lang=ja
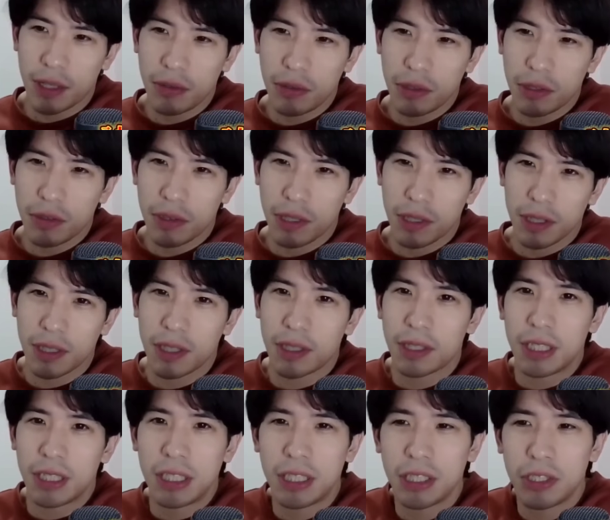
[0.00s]
カルーソなんて
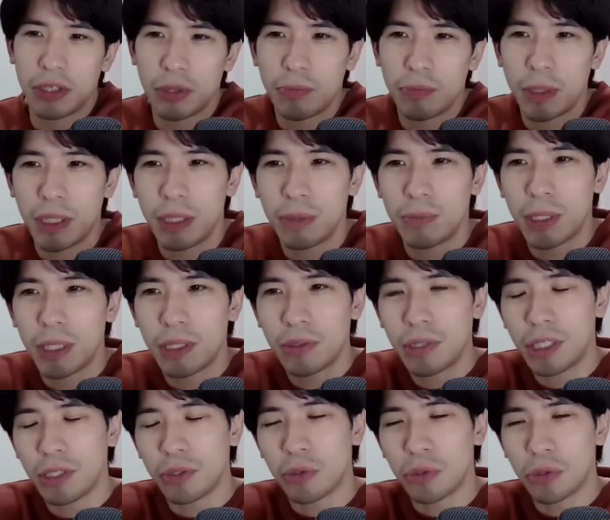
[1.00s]
だって1巡目2
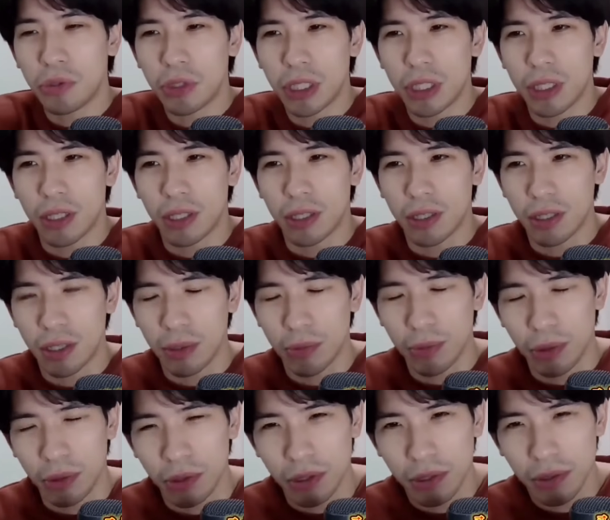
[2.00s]
枚ぐらい要求してなかったっ
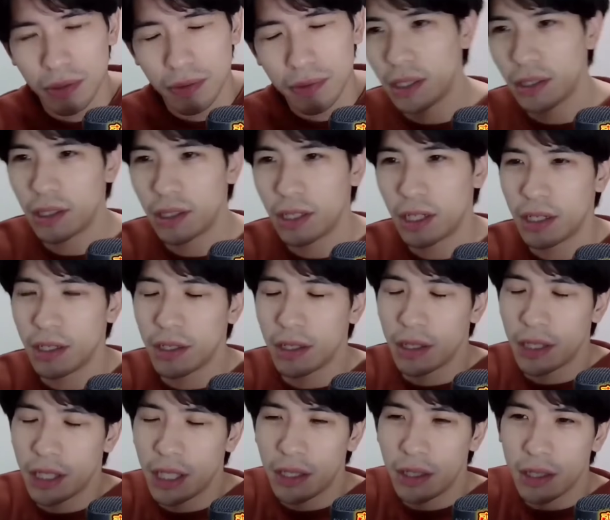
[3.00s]
けブルース現代
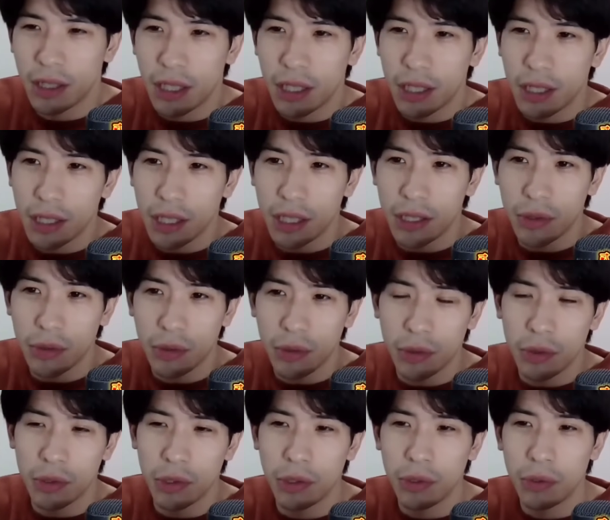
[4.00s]
現段階
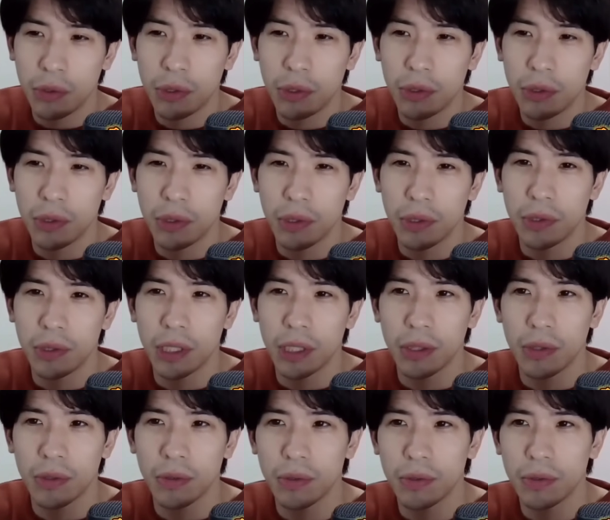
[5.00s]
の要求
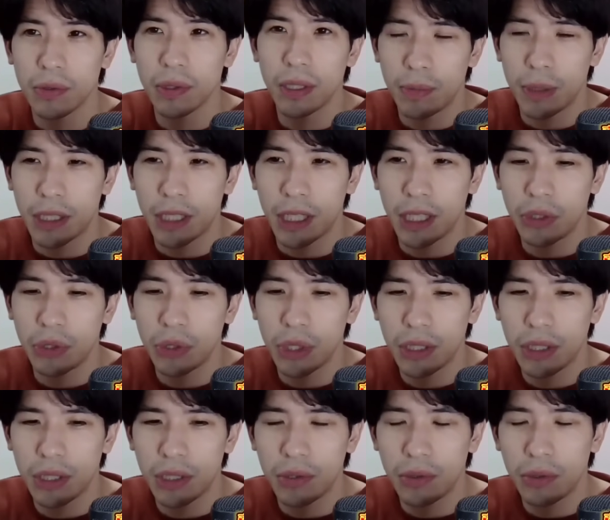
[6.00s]
だとやっぱ最初
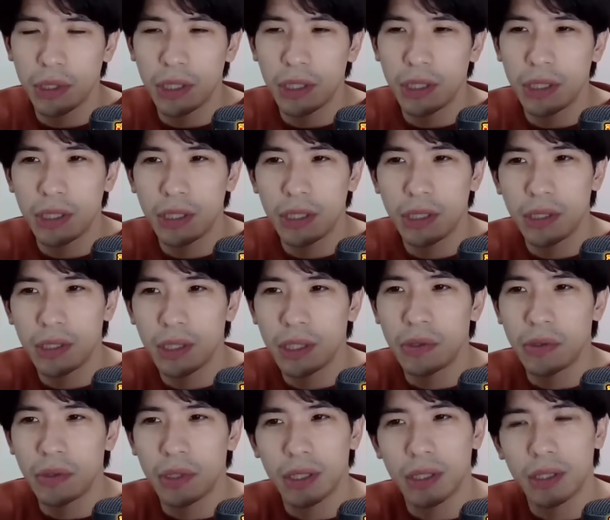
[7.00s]
は強気に出
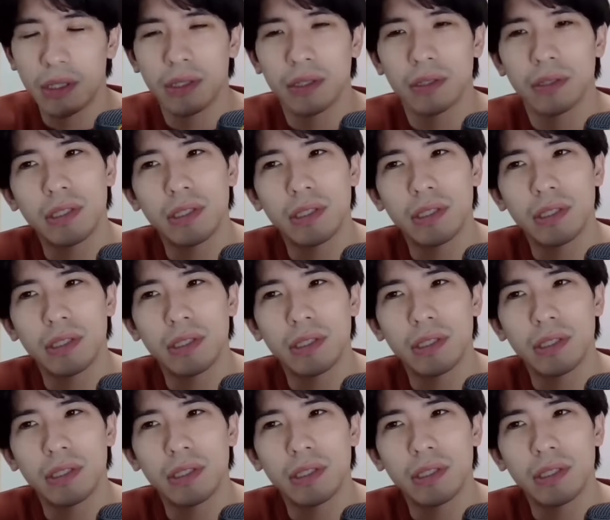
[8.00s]
るからね